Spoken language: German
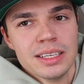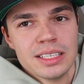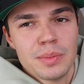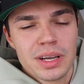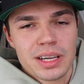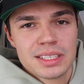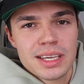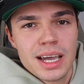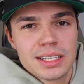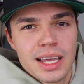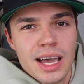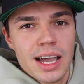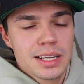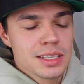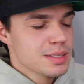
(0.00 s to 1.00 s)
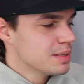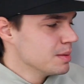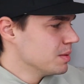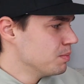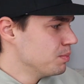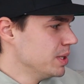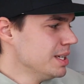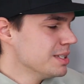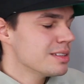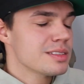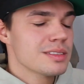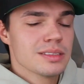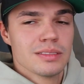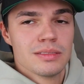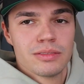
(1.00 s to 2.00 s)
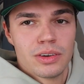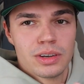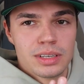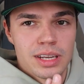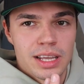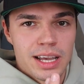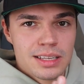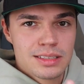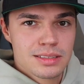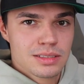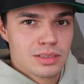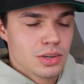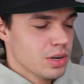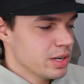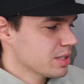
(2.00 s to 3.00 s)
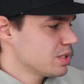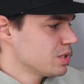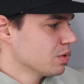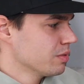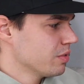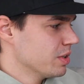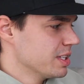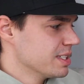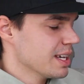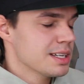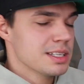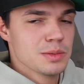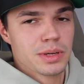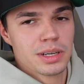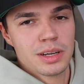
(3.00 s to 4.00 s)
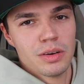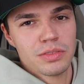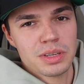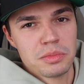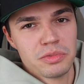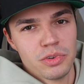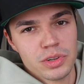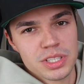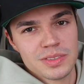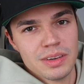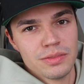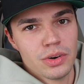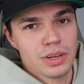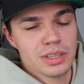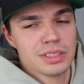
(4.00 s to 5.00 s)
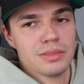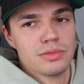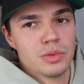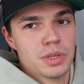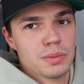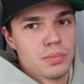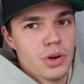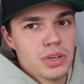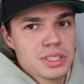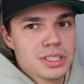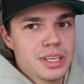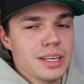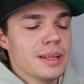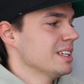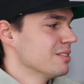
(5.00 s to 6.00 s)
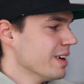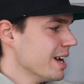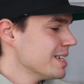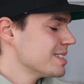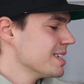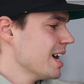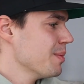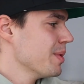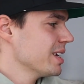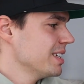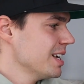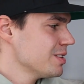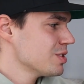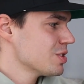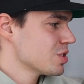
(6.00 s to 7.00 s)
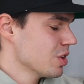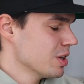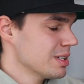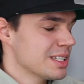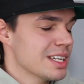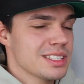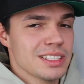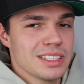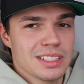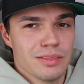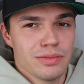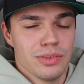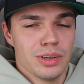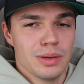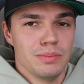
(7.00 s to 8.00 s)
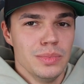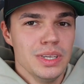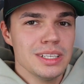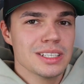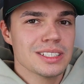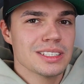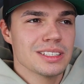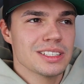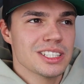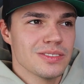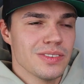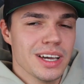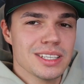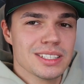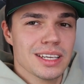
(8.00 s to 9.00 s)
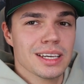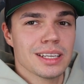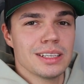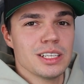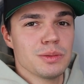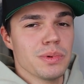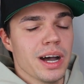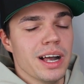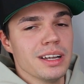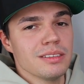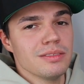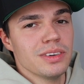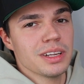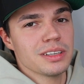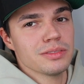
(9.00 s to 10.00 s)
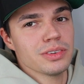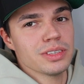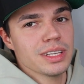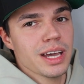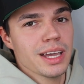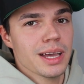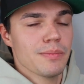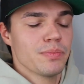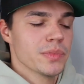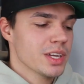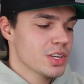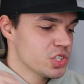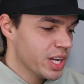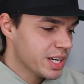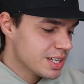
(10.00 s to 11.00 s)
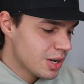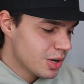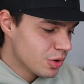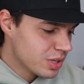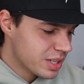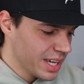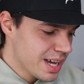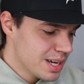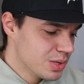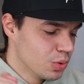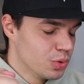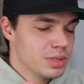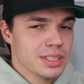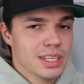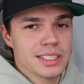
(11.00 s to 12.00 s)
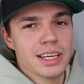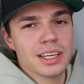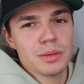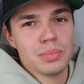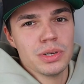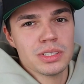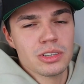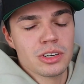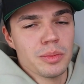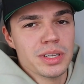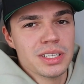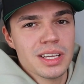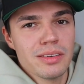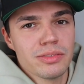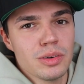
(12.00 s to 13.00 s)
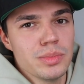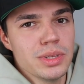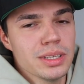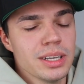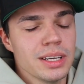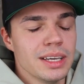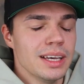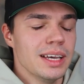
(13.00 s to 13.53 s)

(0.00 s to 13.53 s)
Ich habe ja gesagt, acht Pieces von der ganzen Kollektion, von den Sachen, die ich mir gekauft habe vor zwei Wochen, sind für mich personal. Ich weiß aber jetzt schon, dass ich davon mindestens zwei Sachen nicht behalten werde. Von daher checkt auch gerne unten das angepinnte Kommentar von mir.